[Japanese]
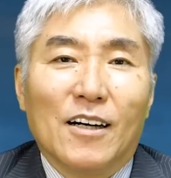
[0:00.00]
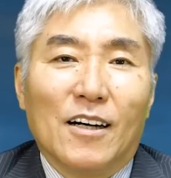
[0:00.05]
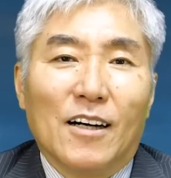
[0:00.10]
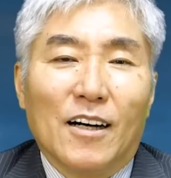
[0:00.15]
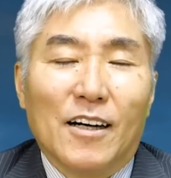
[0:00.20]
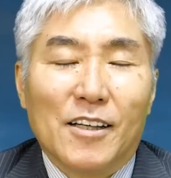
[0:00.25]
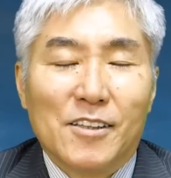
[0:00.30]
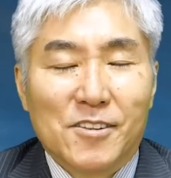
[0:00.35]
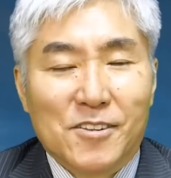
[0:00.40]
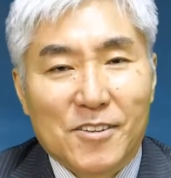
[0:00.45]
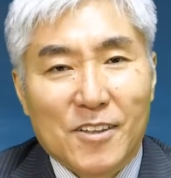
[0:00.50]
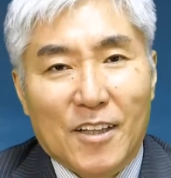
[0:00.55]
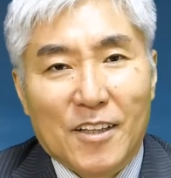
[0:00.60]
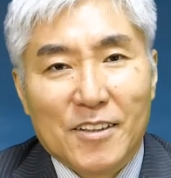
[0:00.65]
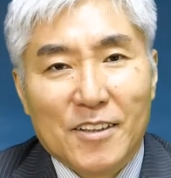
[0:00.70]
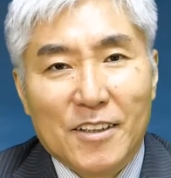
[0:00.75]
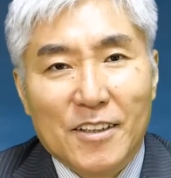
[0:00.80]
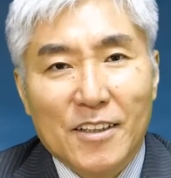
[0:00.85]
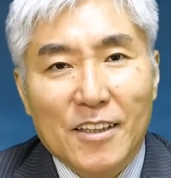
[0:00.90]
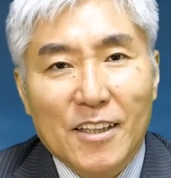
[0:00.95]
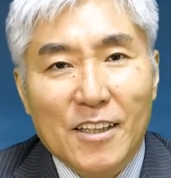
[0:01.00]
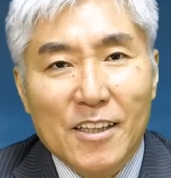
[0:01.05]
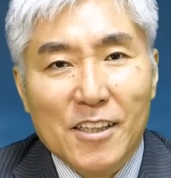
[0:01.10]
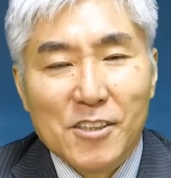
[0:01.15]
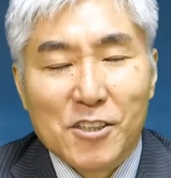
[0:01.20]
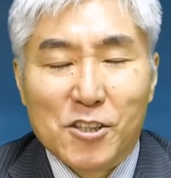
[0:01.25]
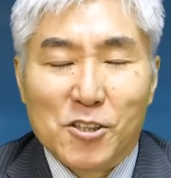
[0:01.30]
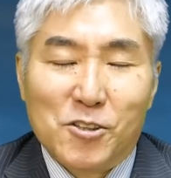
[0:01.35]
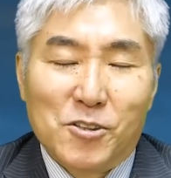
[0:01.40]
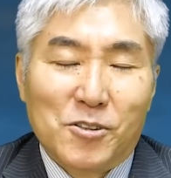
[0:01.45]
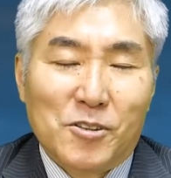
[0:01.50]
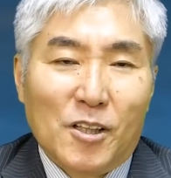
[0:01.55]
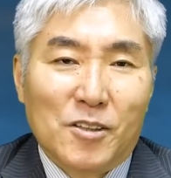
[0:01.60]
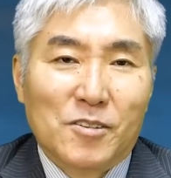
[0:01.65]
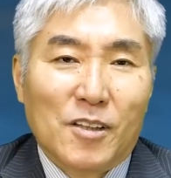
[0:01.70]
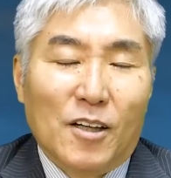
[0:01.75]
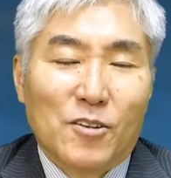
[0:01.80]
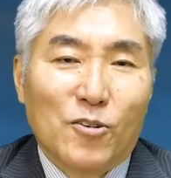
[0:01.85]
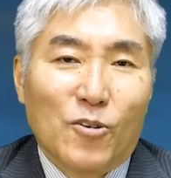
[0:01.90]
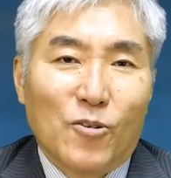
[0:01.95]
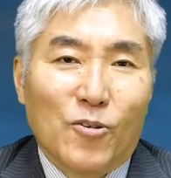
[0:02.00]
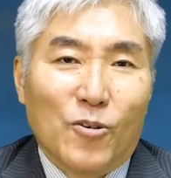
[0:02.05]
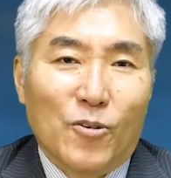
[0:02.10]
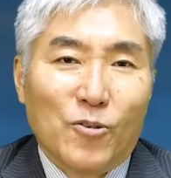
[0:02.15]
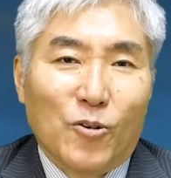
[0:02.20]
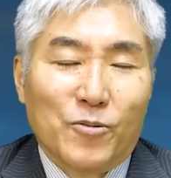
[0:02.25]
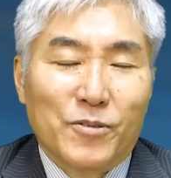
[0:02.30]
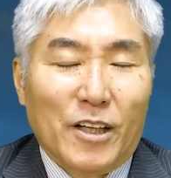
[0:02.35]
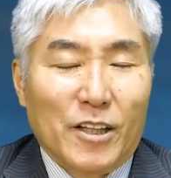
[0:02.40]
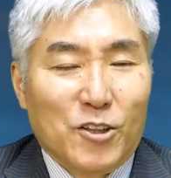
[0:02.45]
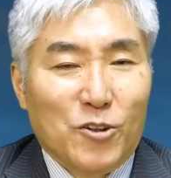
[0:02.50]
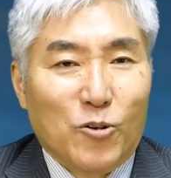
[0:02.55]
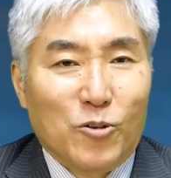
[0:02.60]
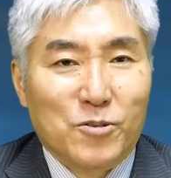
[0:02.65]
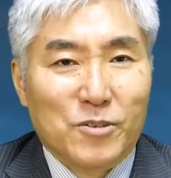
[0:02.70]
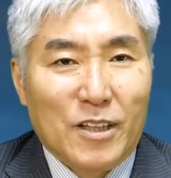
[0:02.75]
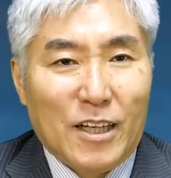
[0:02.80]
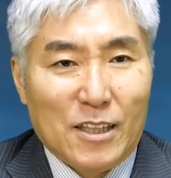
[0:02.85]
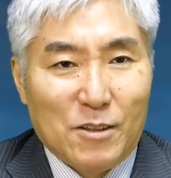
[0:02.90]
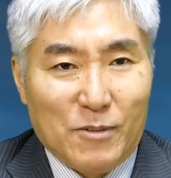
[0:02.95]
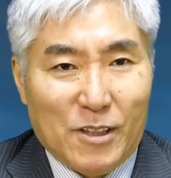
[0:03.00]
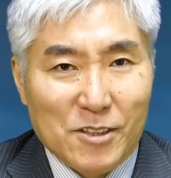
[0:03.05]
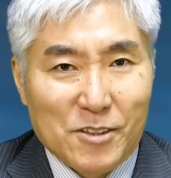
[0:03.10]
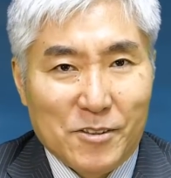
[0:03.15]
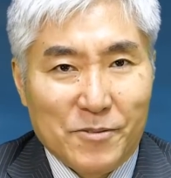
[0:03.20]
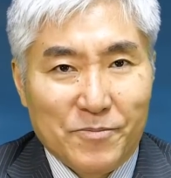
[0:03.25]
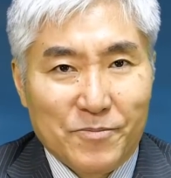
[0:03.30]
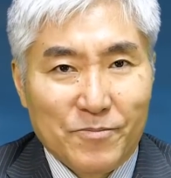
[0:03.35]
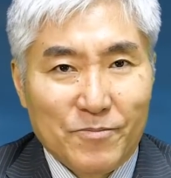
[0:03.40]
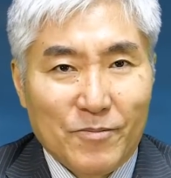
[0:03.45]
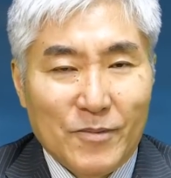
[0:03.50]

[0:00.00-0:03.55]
エッセイに記していたのを読んだ記憶があります。